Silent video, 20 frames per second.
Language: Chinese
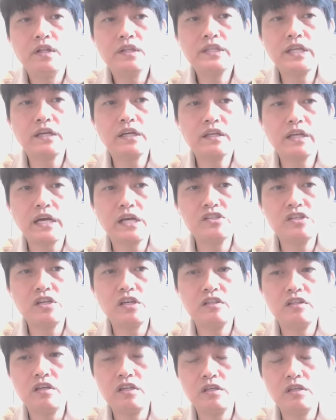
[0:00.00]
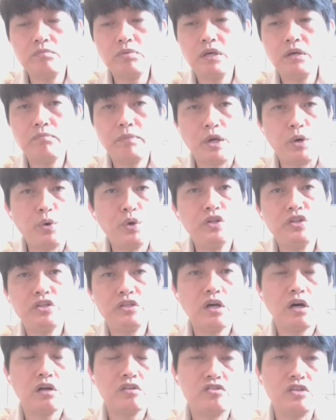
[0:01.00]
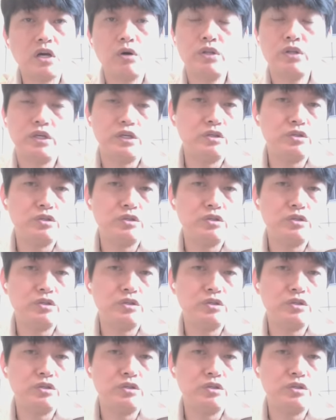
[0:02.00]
但感谢你的影片，没问题啊，只要我